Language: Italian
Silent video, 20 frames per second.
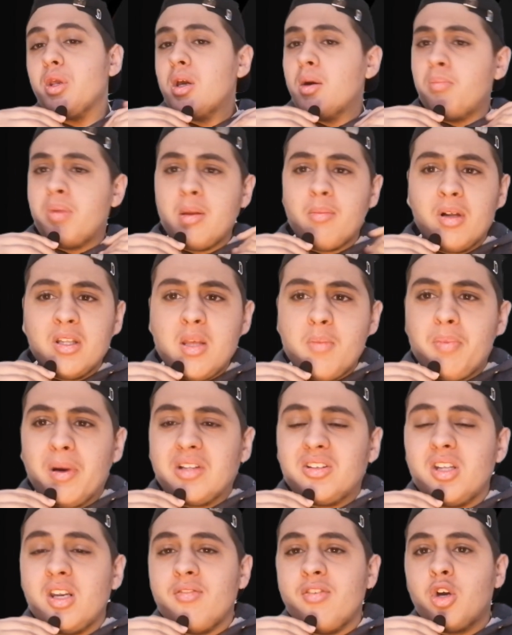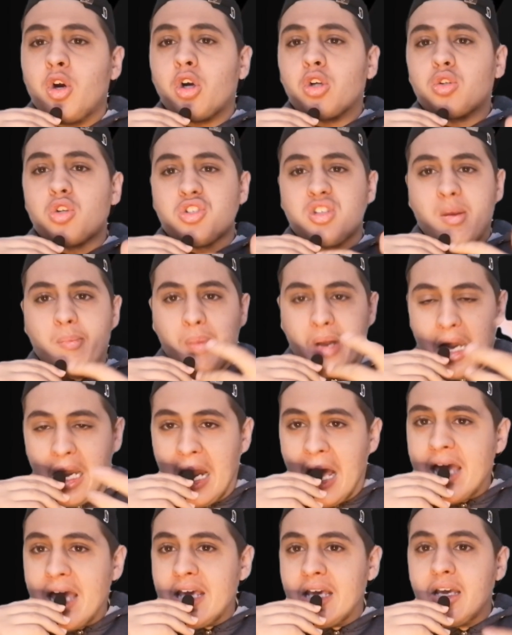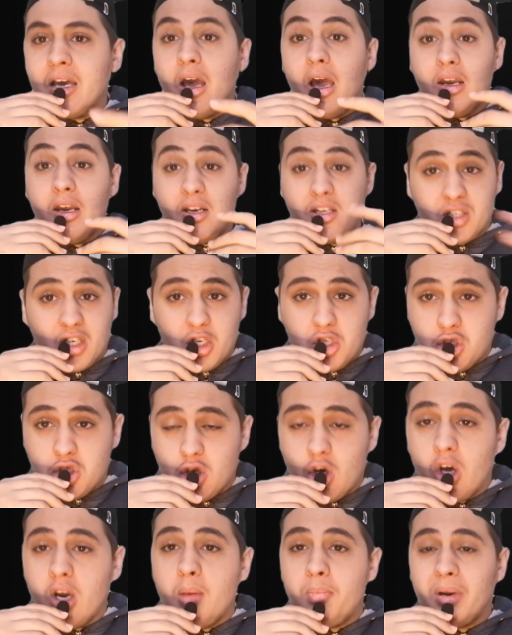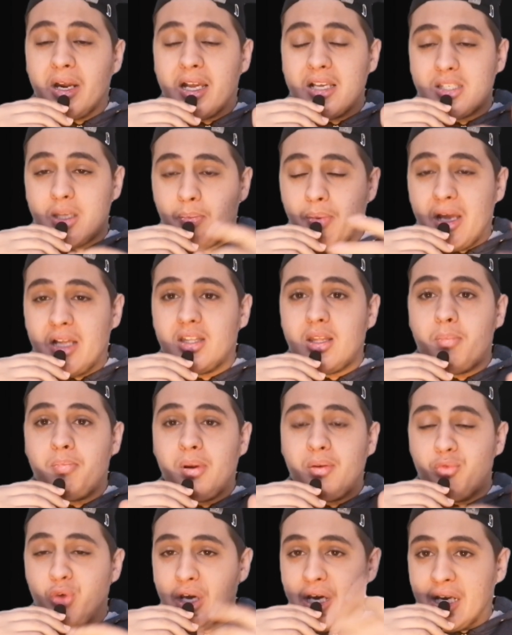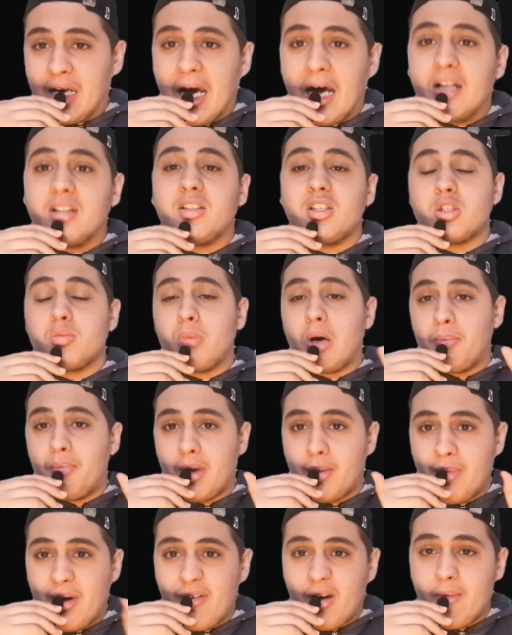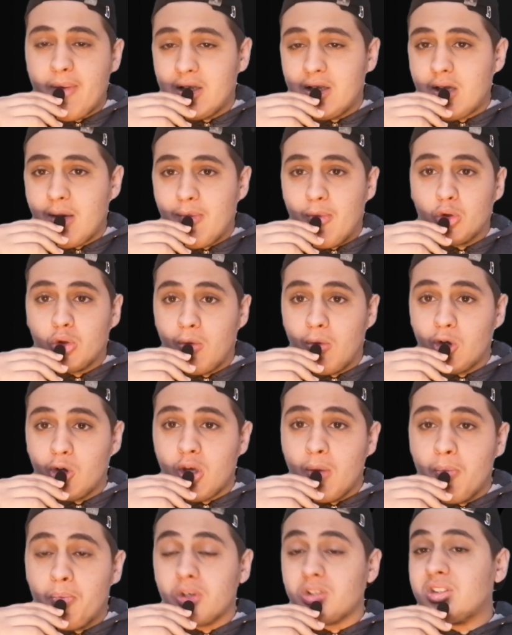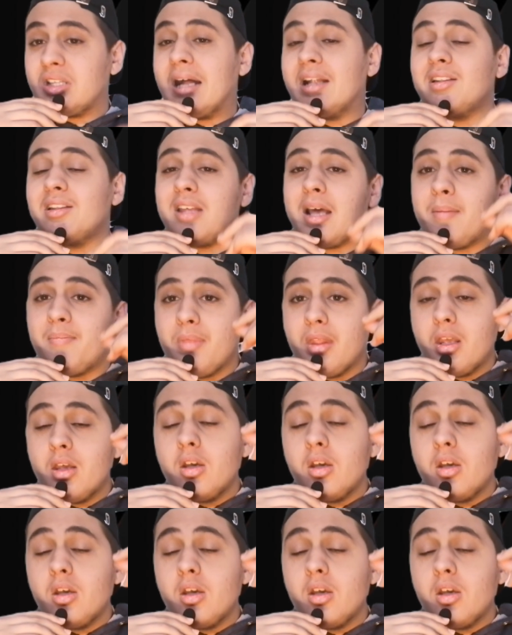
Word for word: Prima di partire vi ricordo sempre like, l'iscrizione perché sapete per voi è gratis ma per me è veramente molto molto importante